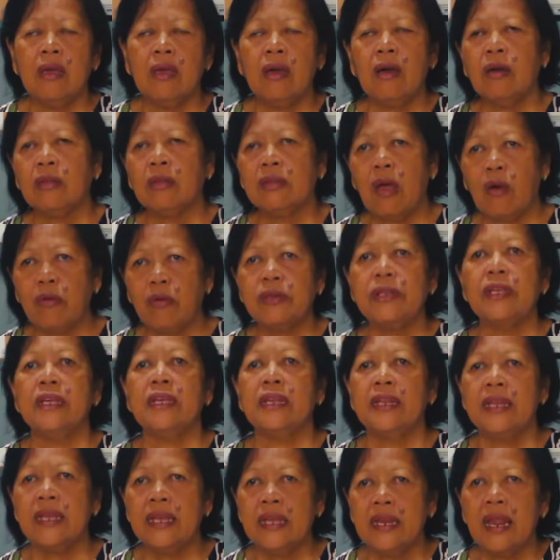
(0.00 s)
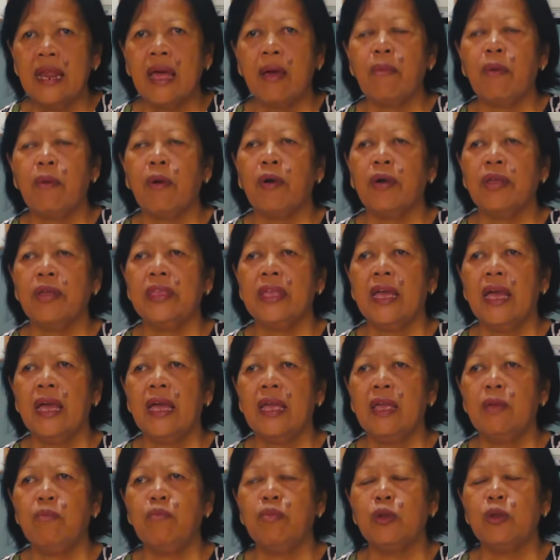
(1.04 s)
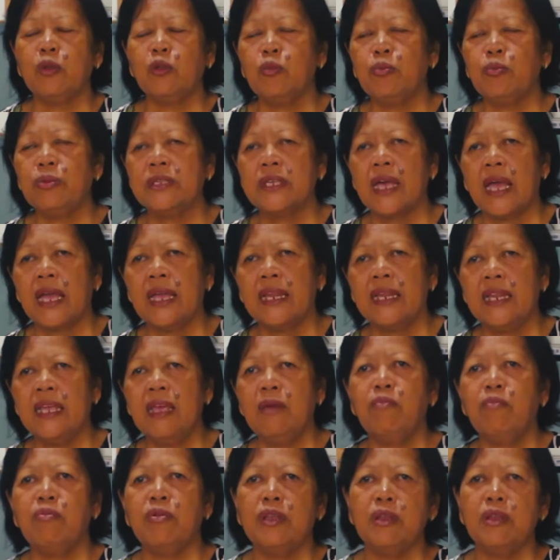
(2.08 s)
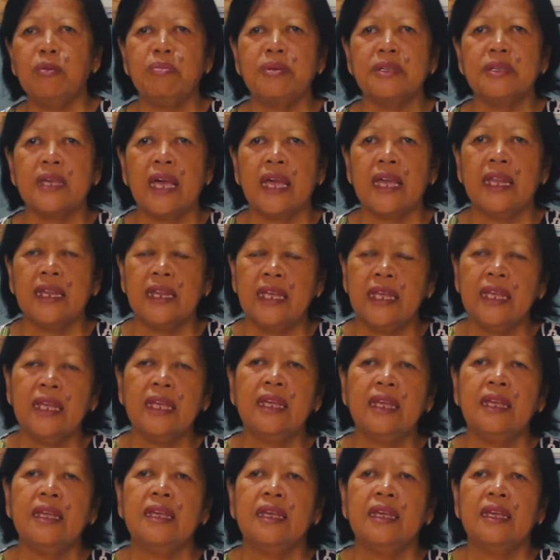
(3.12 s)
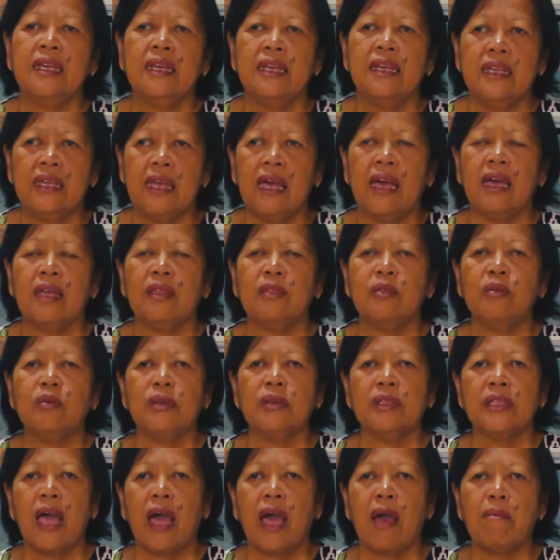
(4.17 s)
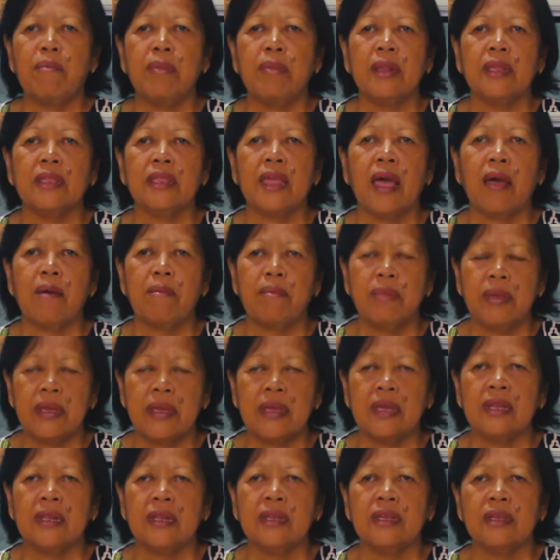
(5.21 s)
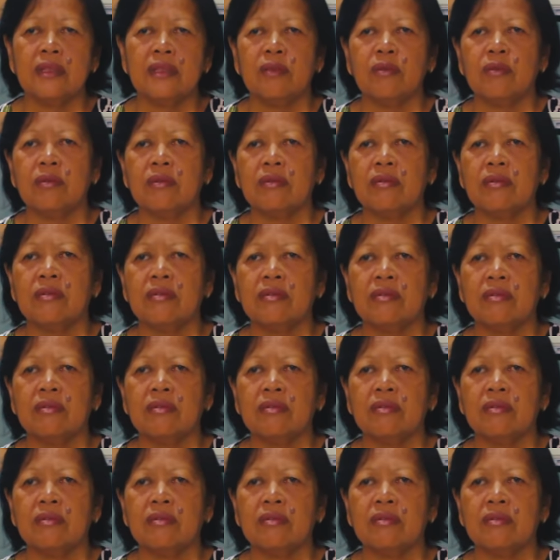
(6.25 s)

ya tahu diri lah pokoknya ibu itu bisa ini ibu ini bisa ini ya itu kita ambil kita ambil gitu.